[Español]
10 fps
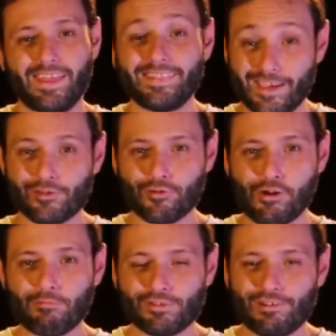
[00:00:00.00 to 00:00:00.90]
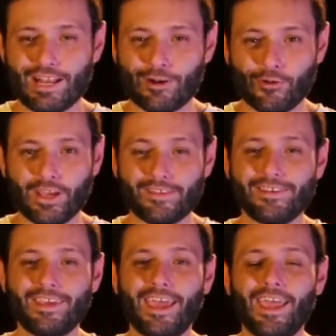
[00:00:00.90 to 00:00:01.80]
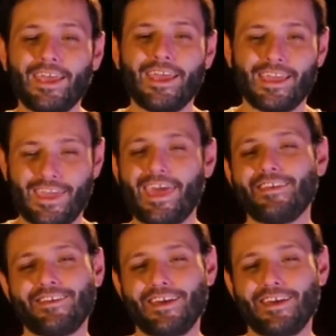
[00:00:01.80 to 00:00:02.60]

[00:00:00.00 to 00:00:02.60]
De eso vamos a hablar hoy, así que quédese